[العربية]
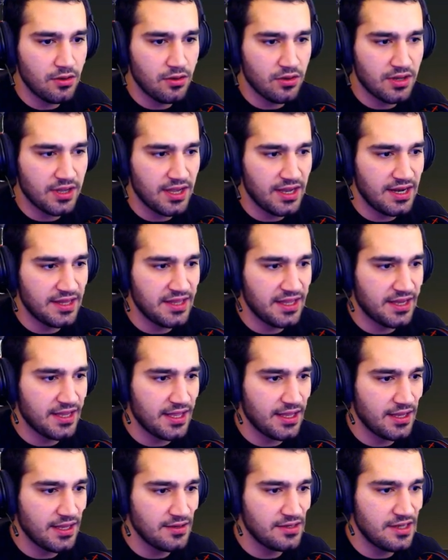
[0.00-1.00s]
اوكي لديك
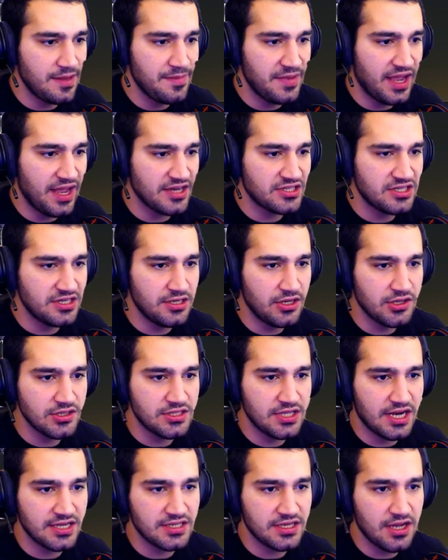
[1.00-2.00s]
جبنا 20
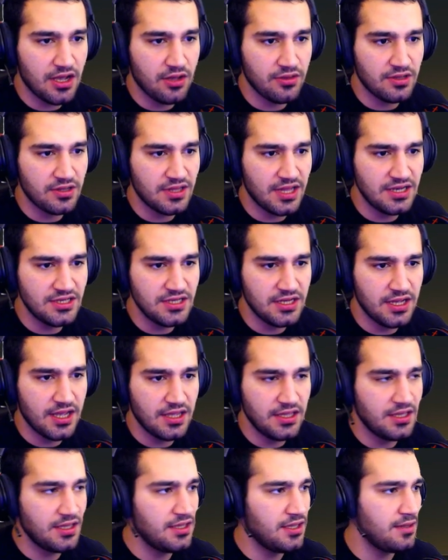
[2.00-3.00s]
عنصر عشان ناخذ الثلجه
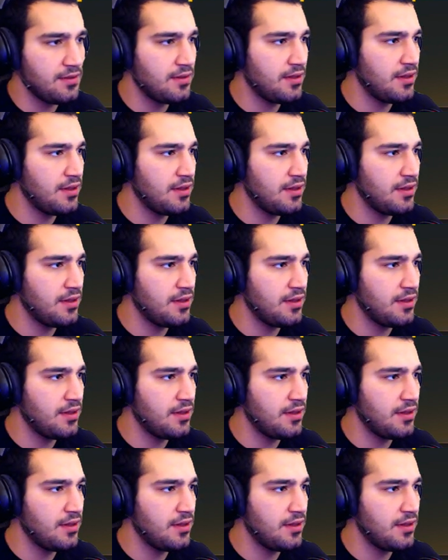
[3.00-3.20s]
هي هي